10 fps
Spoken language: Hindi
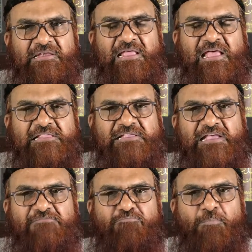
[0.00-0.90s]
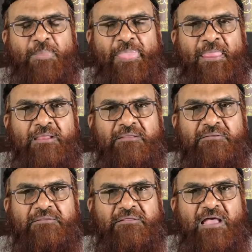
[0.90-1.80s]
लिहाजा
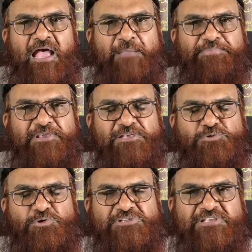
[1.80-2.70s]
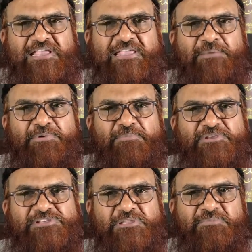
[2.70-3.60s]
आप ये सोच के कि अभी
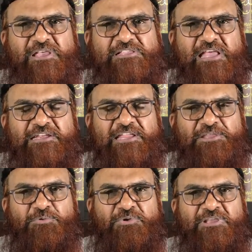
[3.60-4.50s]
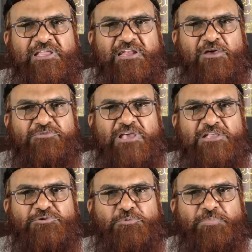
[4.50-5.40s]
मस्जिद में अजान नहीं हुई है लाओ
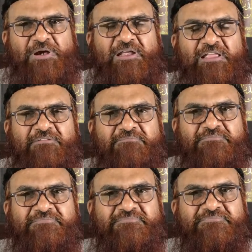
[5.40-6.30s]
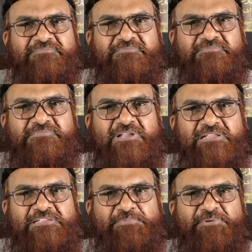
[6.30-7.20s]
तहजद पढ़ लें
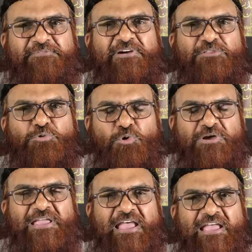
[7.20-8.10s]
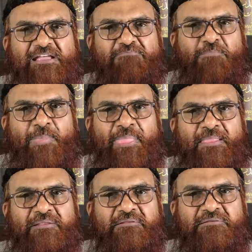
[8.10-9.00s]
जबकि वक्त हो गया है
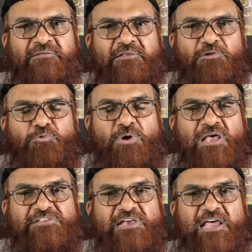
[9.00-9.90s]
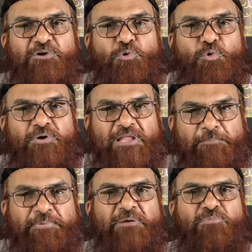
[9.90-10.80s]
तो अजान होने
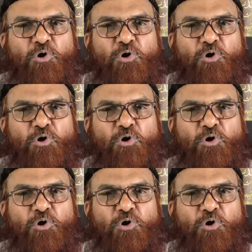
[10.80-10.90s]
पर